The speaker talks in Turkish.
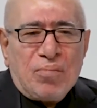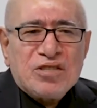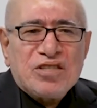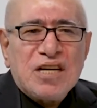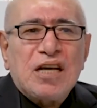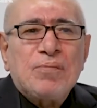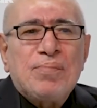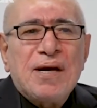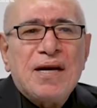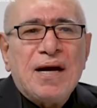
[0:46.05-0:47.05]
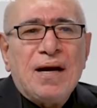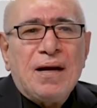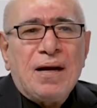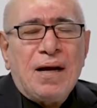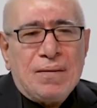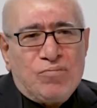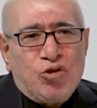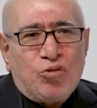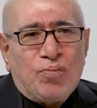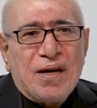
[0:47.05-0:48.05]
başındaki bela, en
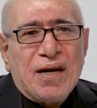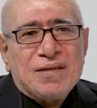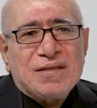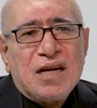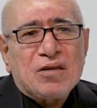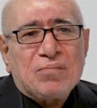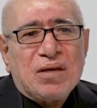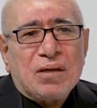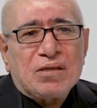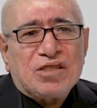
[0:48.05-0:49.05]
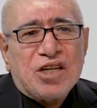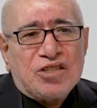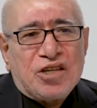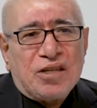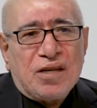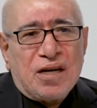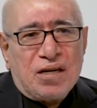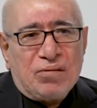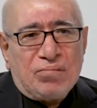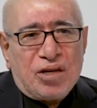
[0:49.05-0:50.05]
büyük bela sağlık
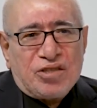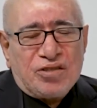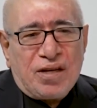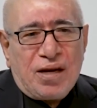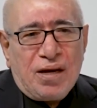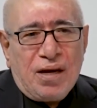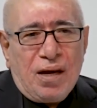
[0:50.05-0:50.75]
çalışanlarının başında.